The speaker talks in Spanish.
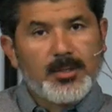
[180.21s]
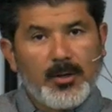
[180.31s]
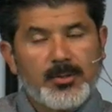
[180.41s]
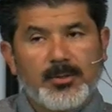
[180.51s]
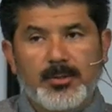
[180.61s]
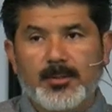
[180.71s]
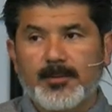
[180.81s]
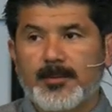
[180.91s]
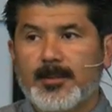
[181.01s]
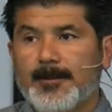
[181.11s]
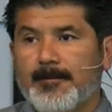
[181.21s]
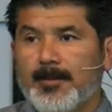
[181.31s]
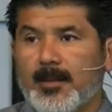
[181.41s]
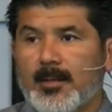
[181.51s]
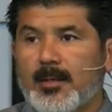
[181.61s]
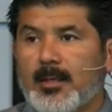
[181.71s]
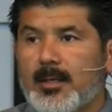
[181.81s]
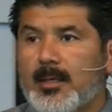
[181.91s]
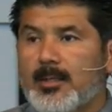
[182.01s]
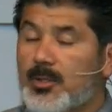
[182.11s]
es Dios?
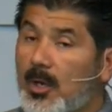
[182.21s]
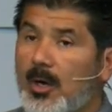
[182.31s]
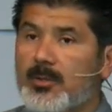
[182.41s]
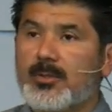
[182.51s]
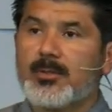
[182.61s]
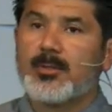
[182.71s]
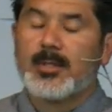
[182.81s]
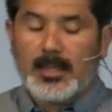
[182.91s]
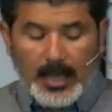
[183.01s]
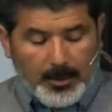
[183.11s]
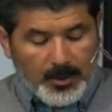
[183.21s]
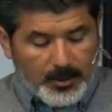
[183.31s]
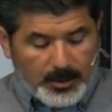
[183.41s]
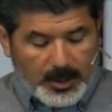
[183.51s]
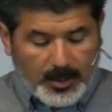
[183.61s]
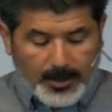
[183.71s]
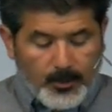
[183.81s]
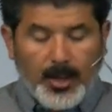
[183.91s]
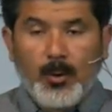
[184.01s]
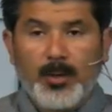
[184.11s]
Es Dios. El diablo no tiene
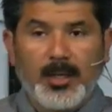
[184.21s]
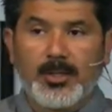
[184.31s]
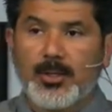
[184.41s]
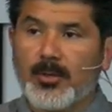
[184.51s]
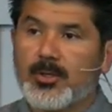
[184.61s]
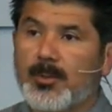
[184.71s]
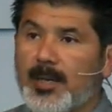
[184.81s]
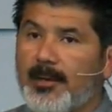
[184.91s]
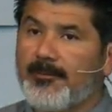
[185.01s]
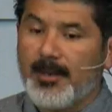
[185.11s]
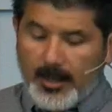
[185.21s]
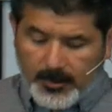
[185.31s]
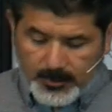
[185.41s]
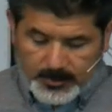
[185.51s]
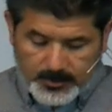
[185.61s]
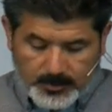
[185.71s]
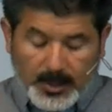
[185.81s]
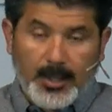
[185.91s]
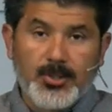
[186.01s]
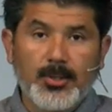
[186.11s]
ninguna jurisdicción sobre el infierno.
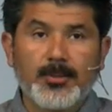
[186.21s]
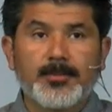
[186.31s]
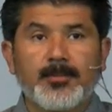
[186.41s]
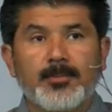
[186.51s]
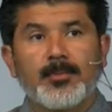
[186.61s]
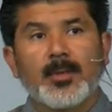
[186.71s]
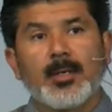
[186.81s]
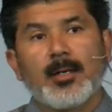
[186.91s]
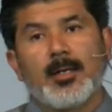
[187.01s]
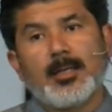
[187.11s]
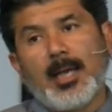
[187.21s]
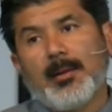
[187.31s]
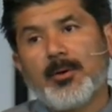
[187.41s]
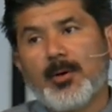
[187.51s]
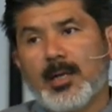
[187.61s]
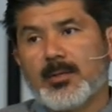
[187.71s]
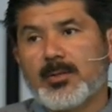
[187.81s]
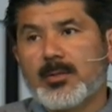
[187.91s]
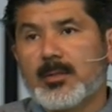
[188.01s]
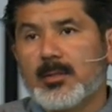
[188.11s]
De hecho, el diablo
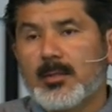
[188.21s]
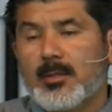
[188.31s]
es